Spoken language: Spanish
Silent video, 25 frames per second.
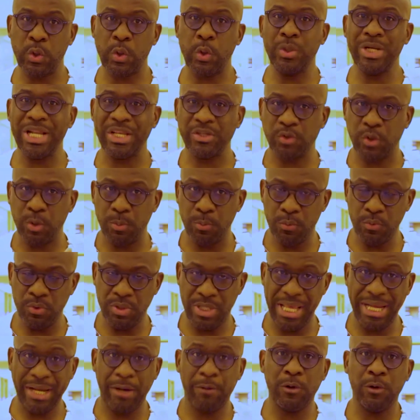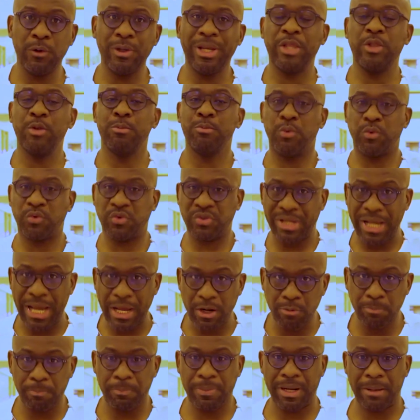con las comunidades que fueron quienes nos
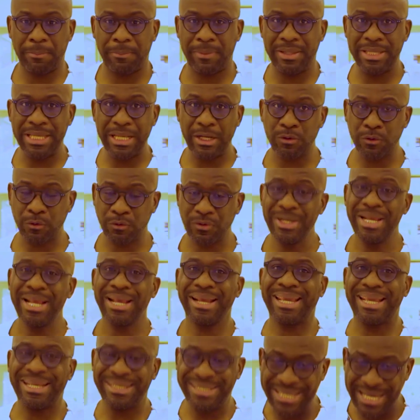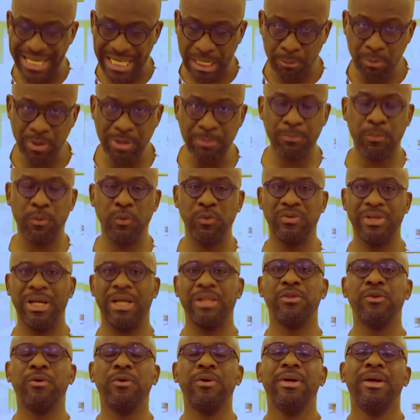buscaron para pedirnos que siguiéramos
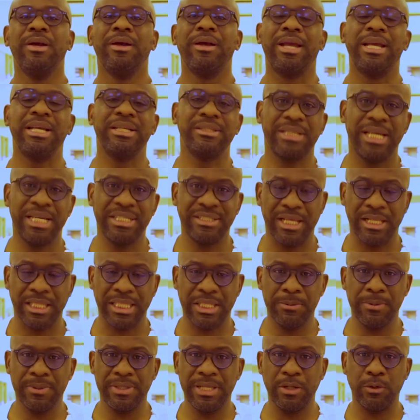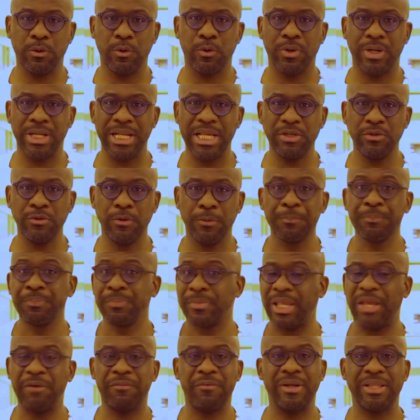impulsando esta iniciativa en el Congreso.
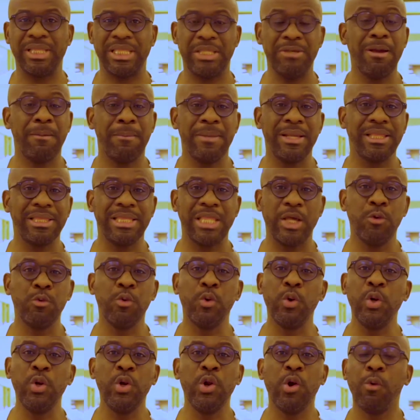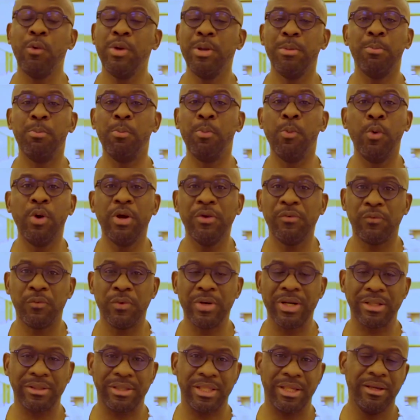Efectivamente hubo un lobby muy
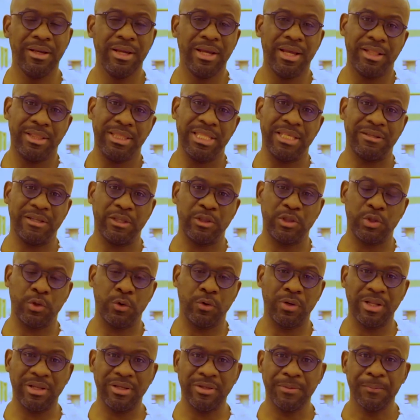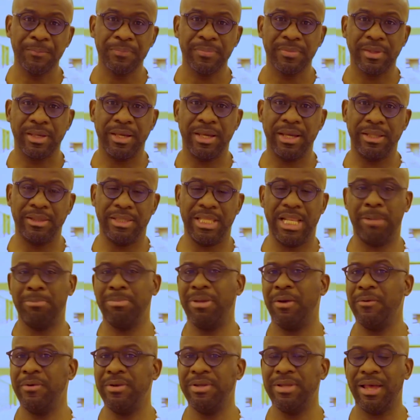fuerte de sectores eh, de las
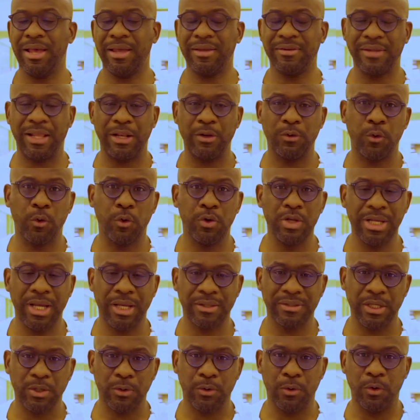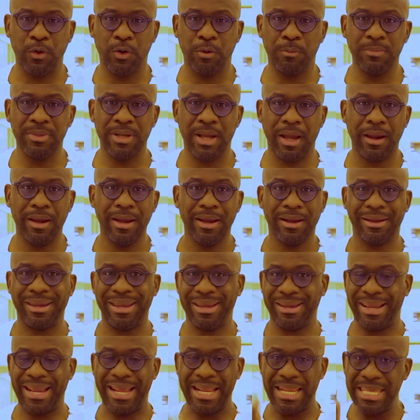bebidas alcohólicas en Colombia
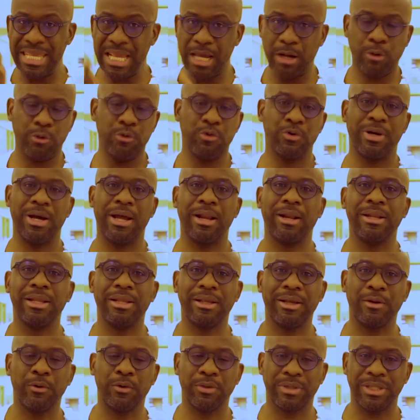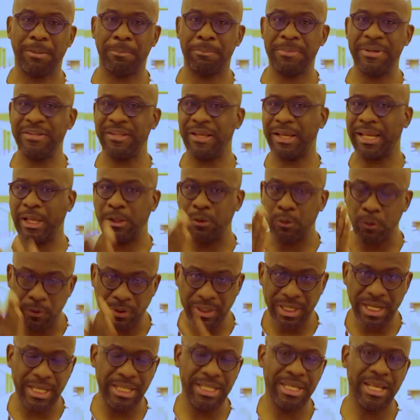que querían colocarle cortapisa, que no
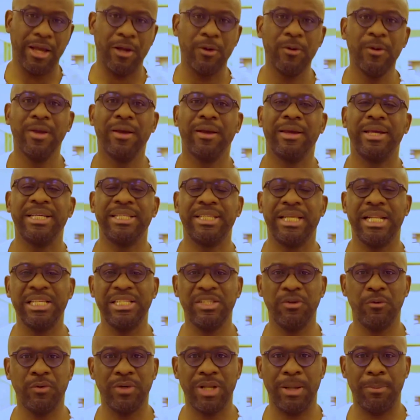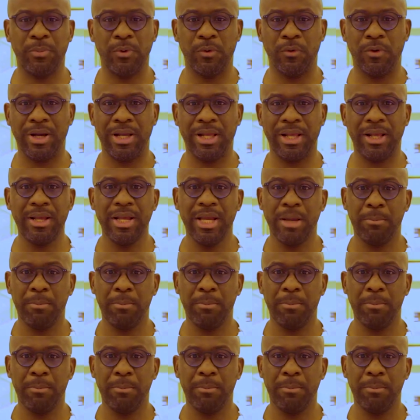querían que esta ley se fuera aprobada,